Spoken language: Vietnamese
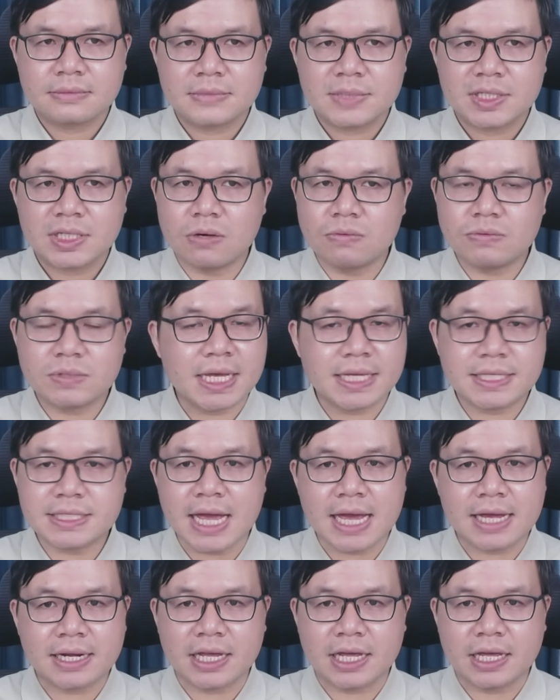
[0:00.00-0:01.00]
Không dễ
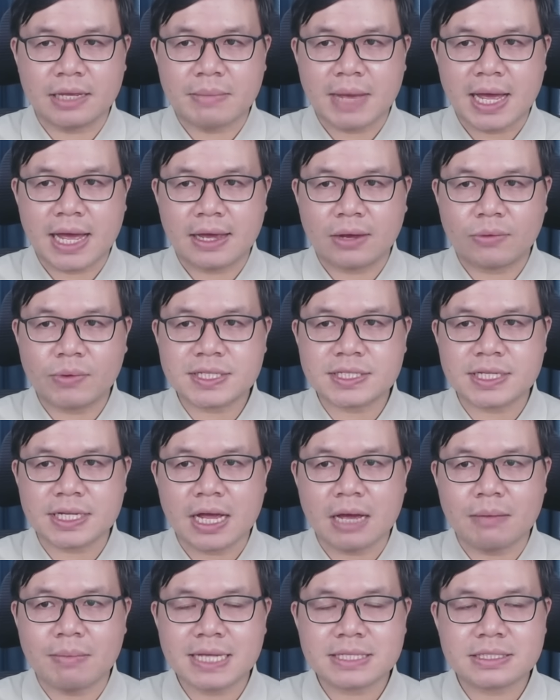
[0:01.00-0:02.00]
dàng để mà quét sạch
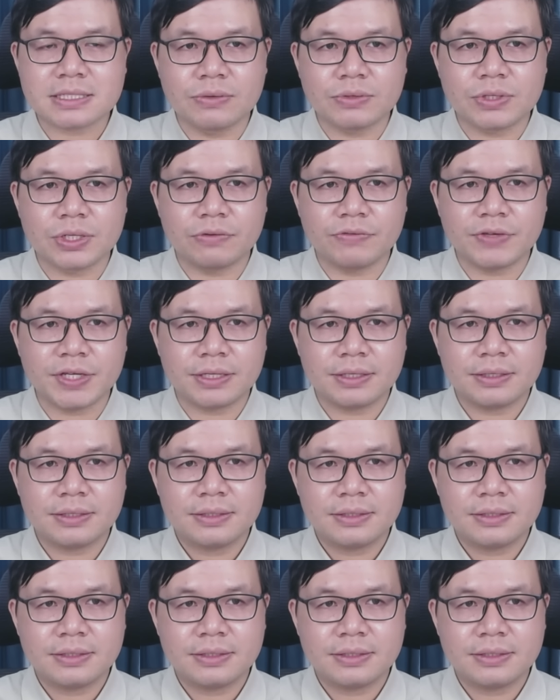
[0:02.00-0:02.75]
Hamas đâu thưa quý vị.